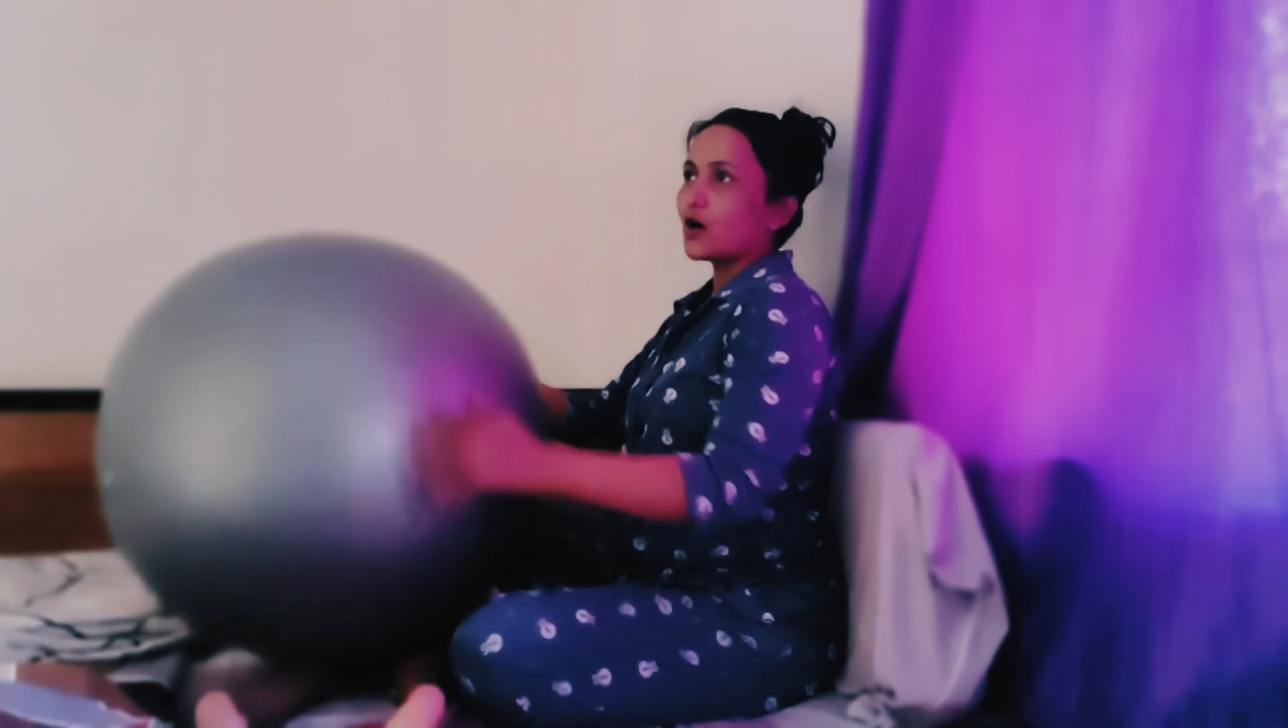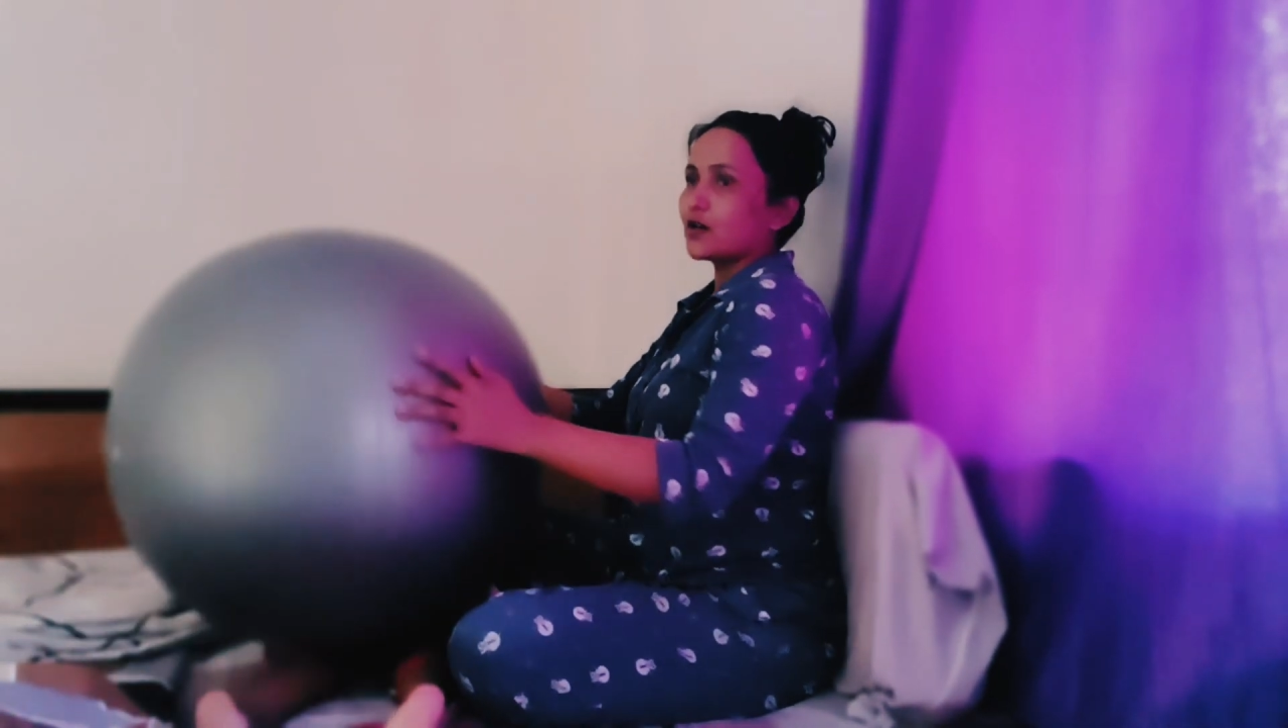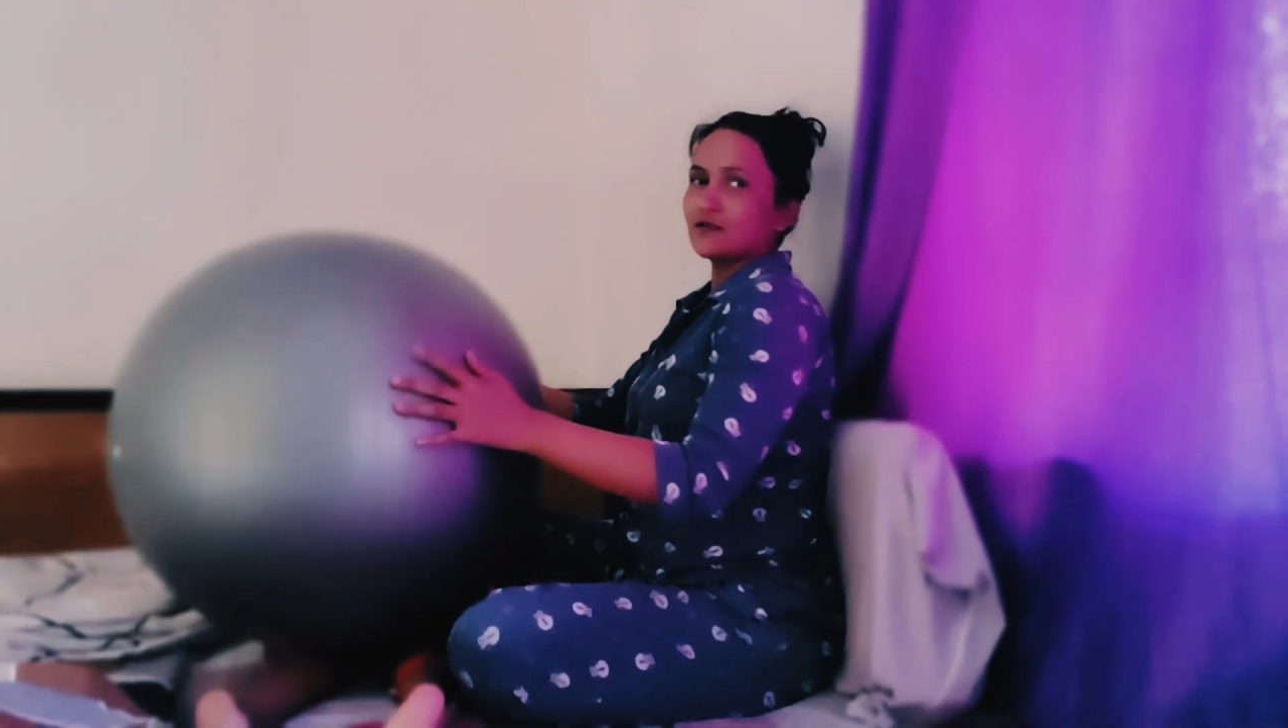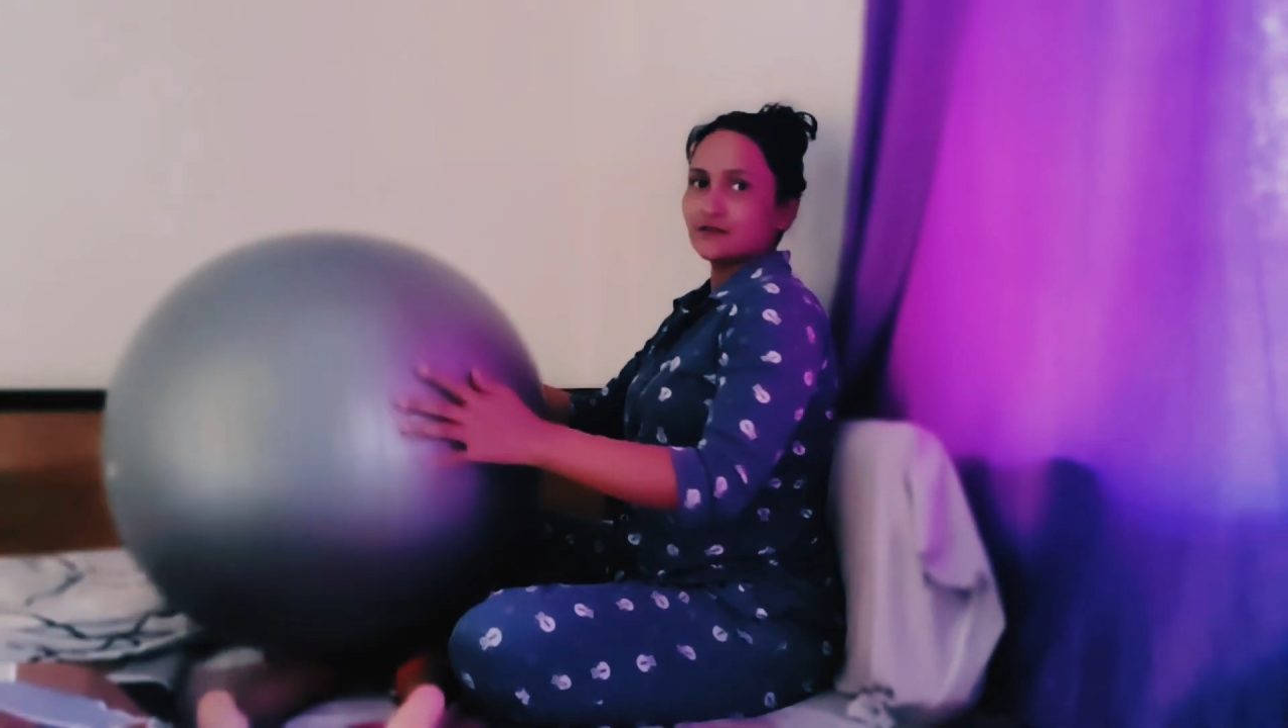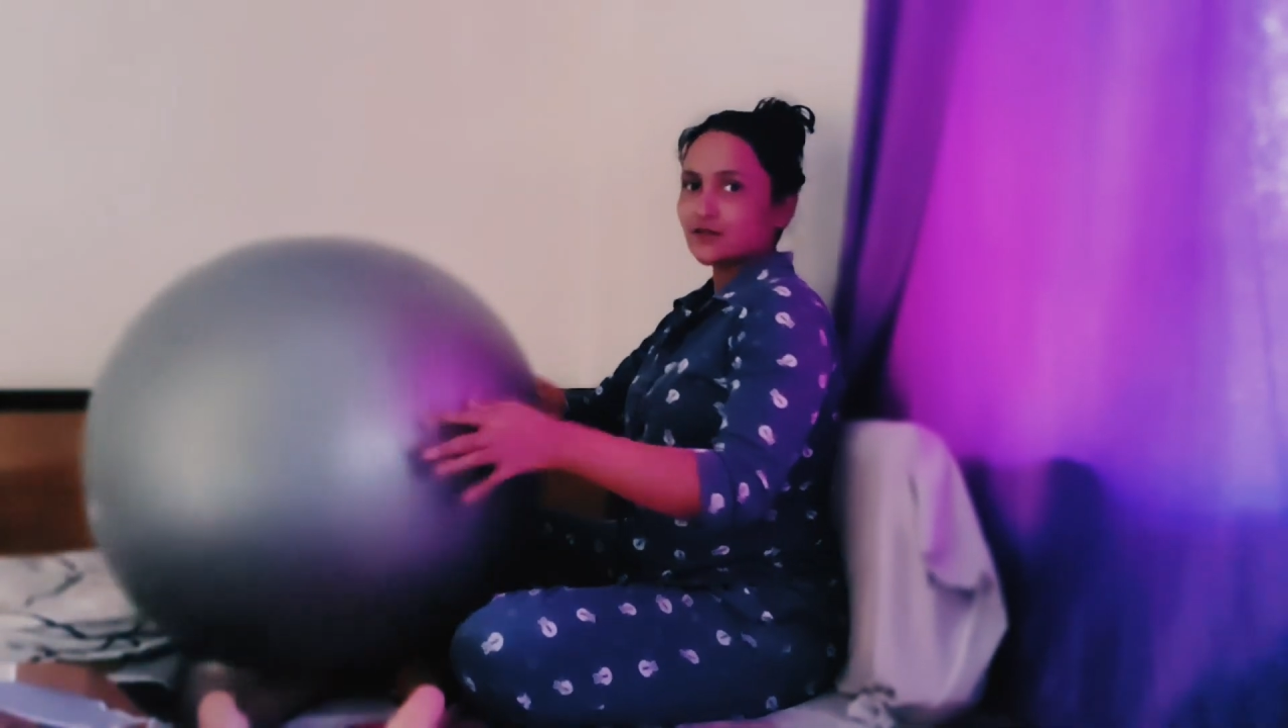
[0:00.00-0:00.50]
और